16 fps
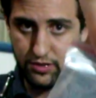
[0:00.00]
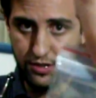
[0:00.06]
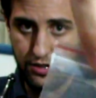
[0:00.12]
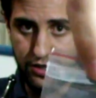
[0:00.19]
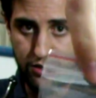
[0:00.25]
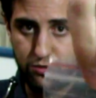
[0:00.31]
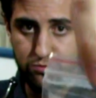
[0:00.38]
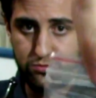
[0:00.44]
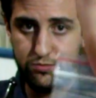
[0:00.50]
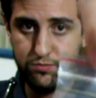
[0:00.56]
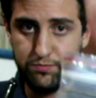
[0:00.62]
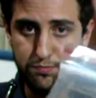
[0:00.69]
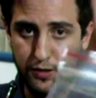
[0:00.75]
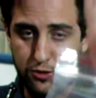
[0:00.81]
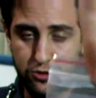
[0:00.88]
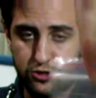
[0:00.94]
É um
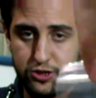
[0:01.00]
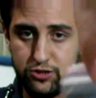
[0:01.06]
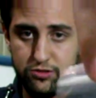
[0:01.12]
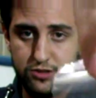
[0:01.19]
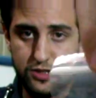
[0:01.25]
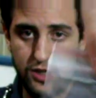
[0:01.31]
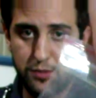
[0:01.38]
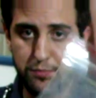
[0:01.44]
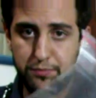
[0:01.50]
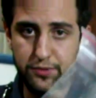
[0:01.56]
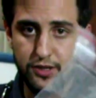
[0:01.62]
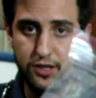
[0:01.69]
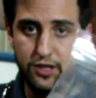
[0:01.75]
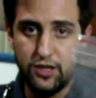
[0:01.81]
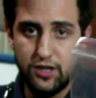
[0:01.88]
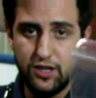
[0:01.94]
pacotinho zip.
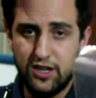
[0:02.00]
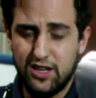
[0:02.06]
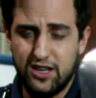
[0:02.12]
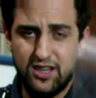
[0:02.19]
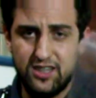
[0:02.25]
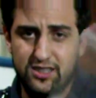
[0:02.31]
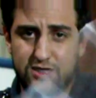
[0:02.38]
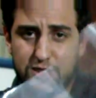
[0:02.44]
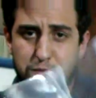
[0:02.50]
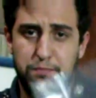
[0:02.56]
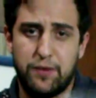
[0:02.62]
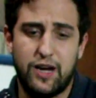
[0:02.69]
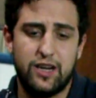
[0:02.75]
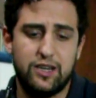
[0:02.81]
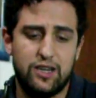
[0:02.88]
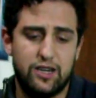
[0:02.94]
Você
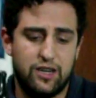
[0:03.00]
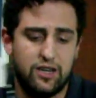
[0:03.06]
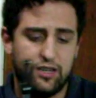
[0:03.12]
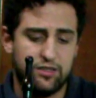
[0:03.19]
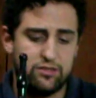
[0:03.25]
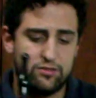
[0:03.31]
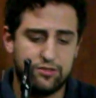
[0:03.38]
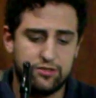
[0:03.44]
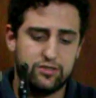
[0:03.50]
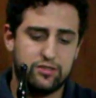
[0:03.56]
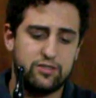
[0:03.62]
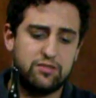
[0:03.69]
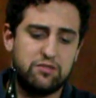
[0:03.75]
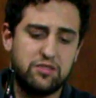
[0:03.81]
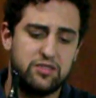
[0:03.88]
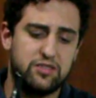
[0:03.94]
paga
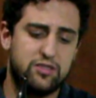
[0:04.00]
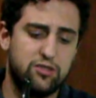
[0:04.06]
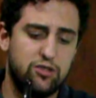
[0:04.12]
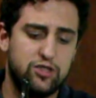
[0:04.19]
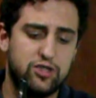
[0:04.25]
questão